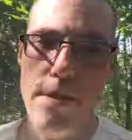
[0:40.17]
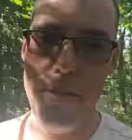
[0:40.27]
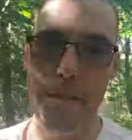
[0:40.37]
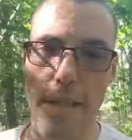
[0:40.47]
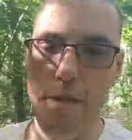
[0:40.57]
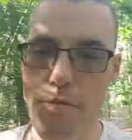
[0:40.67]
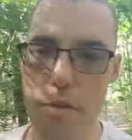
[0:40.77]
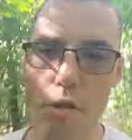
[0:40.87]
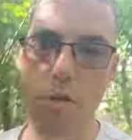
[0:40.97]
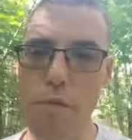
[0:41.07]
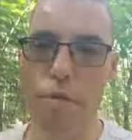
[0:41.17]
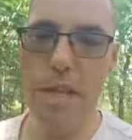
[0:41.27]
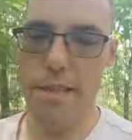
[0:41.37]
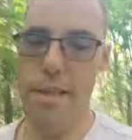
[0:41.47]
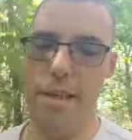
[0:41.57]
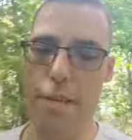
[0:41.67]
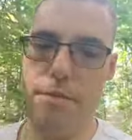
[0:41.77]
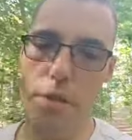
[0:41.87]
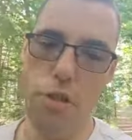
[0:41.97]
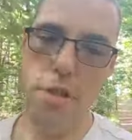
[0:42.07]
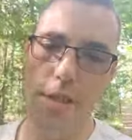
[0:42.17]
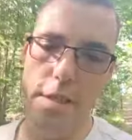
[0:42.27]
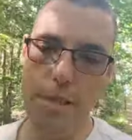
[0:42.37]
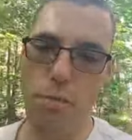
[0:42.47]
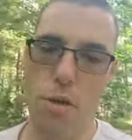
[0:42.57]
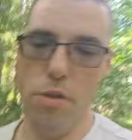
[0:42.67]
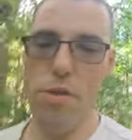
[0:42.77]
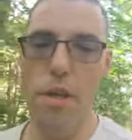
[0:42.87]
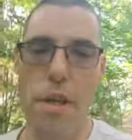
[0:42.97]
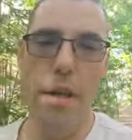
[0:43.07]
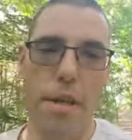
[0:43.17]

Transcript: y, sterowników, kart graficznych i złącz,